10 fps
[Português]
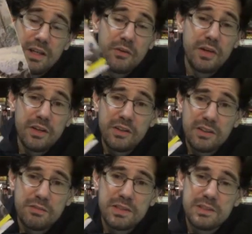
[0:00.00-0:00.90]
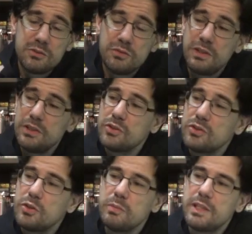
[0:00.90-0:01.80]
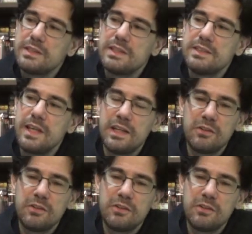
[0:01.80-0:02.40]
Eu quero ainda fazer um vídeo sobre essa série.